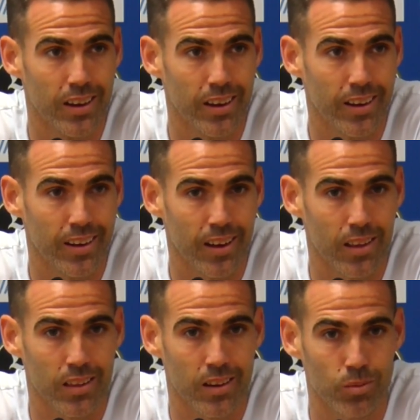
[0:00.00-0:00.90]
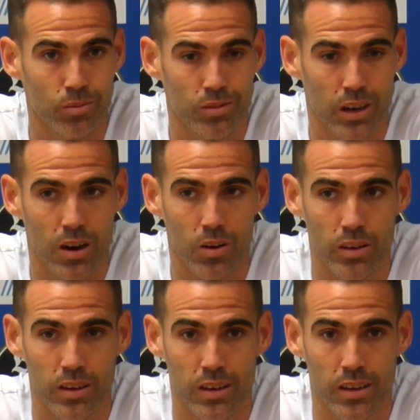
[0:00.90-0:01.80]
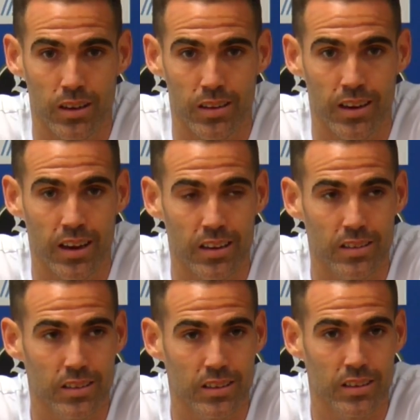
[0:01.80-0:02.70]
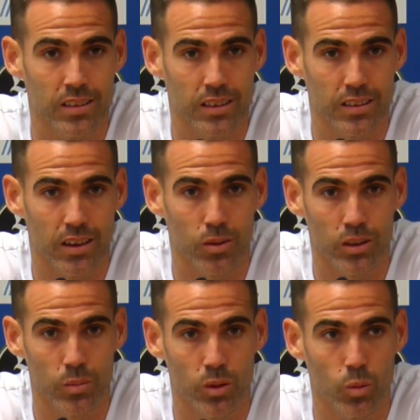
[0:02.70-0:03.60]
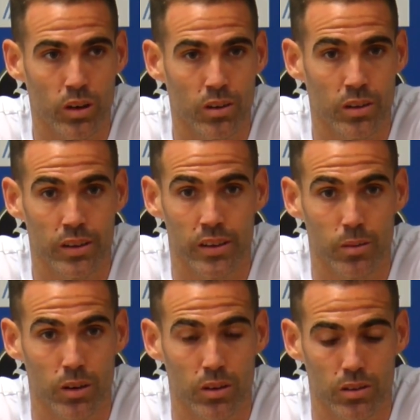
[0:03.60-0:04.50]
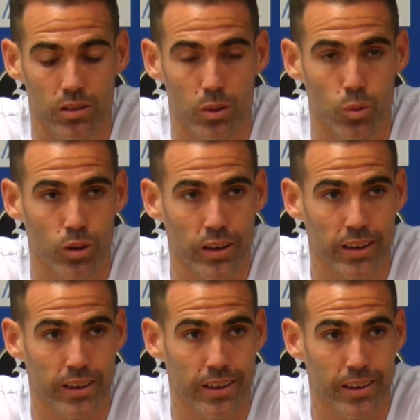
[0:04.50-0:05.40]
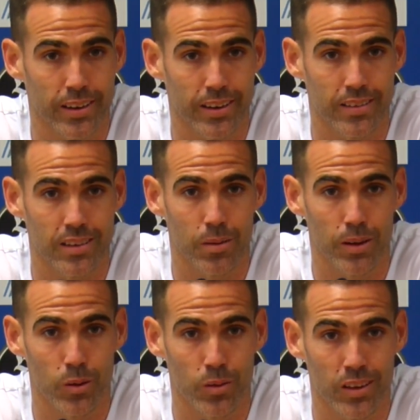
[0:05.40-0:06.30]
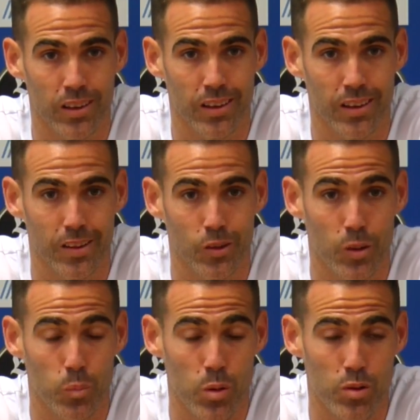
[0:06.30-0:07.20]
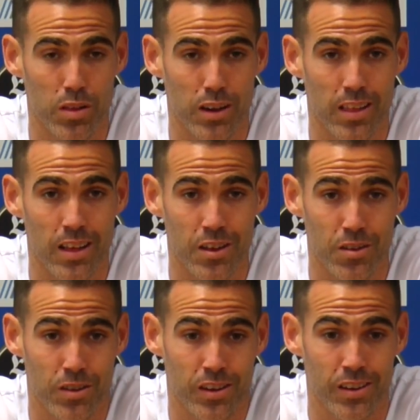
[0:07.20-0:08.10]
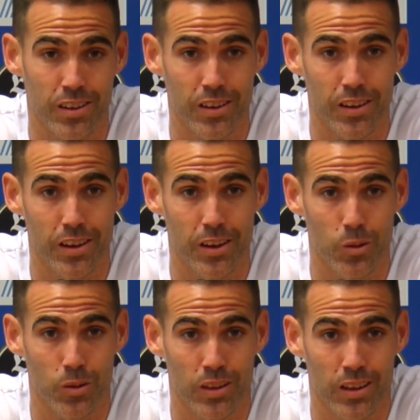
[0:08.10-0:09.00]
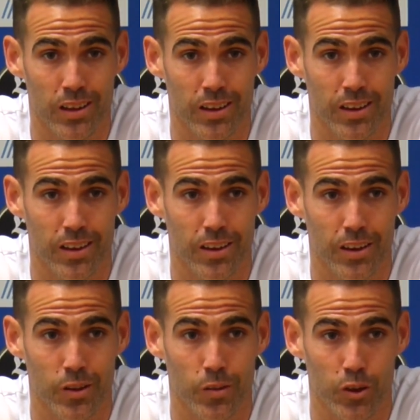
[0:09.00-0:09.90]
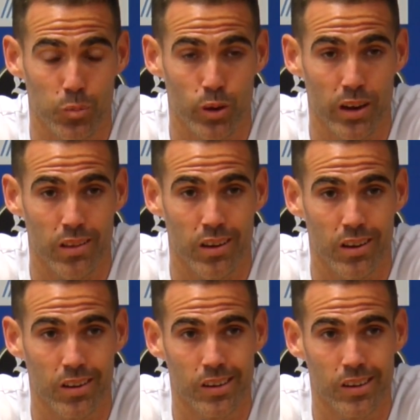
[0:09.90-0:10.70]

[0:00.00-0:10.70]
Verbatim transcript: Eh, hacen un trabajo de, análisis y scouting muy bueno y bueno, seguro que, sabe dónde, dónde podemos hacerle daño y, dónde, y dónde nos pueden hacer.